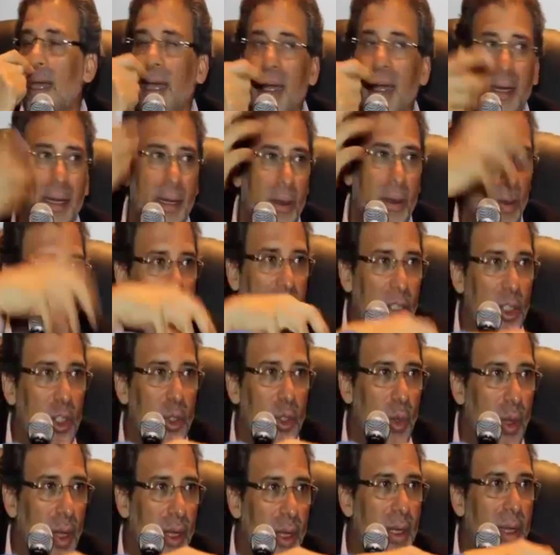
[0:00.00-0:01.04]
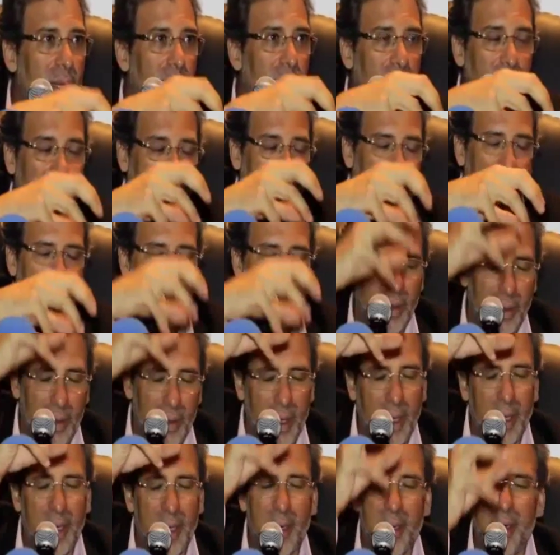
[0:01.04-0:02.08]
حرق الولد الصغير
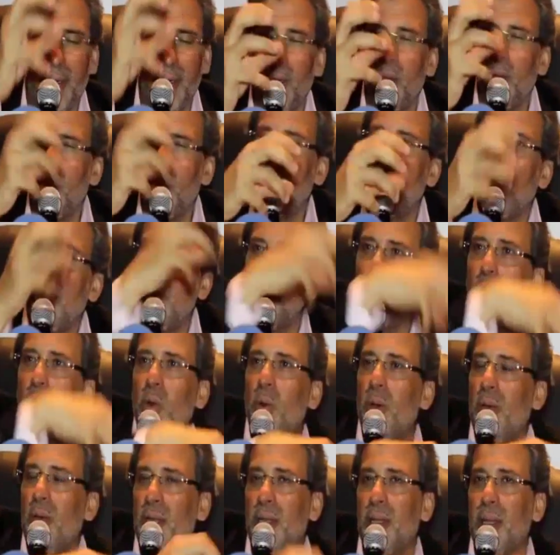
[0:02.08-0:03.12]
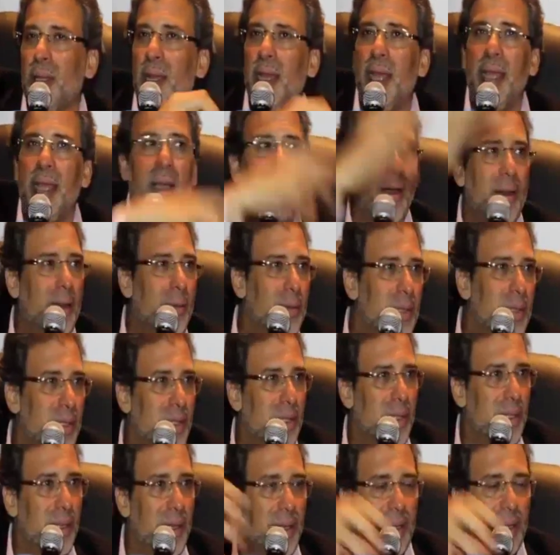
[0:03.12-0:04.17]
الراجل اللي هو ابو الولد اللي هيهرب
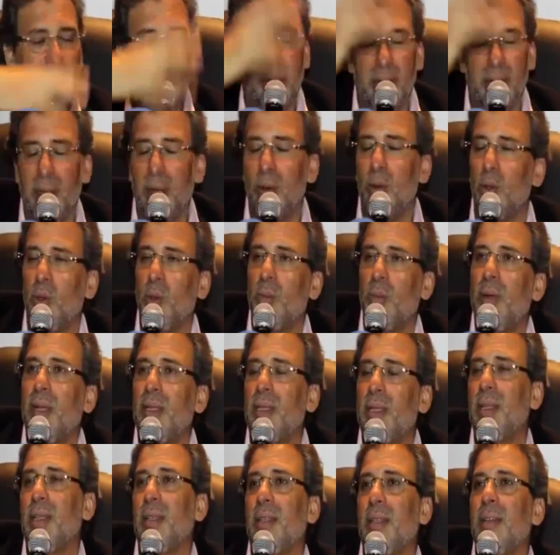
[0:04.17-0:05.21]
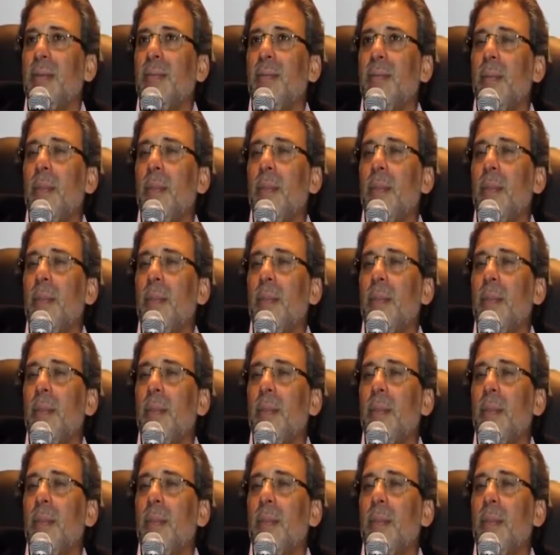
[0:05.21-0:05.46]
الكتب بعد كده